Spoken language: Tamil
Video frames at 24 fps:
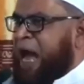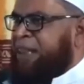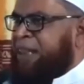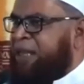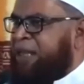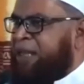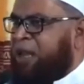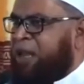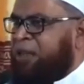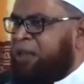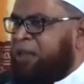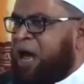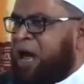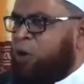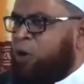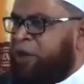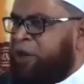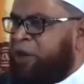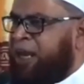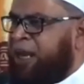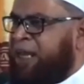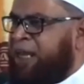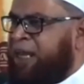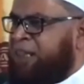அந்த
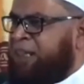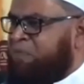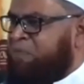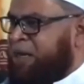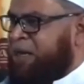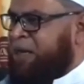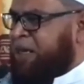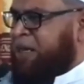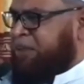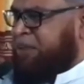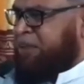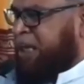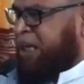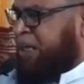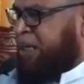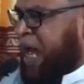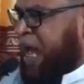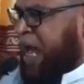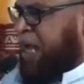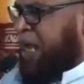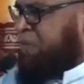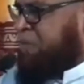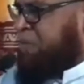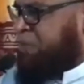அல்லாஹுடைய நீதிமன்றத்தில்
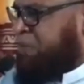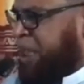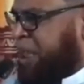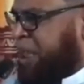நானும்